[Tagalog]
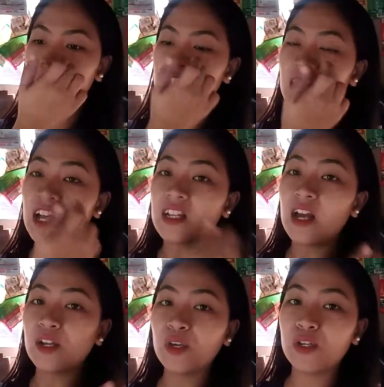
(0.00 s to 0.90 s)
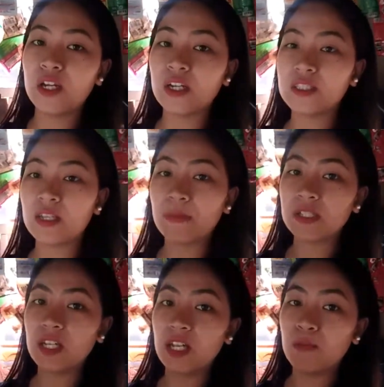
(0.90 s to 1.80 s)
Stock lang yon hanggang sa
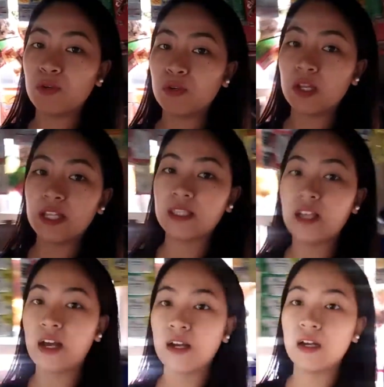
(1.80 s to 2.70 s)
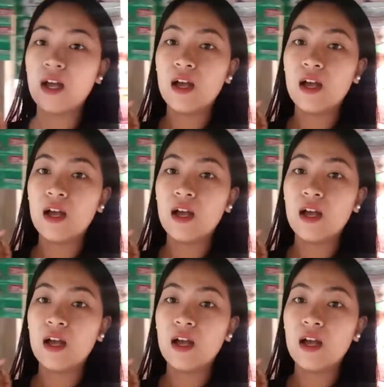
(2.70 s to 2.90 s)
mag-deliver ulit ng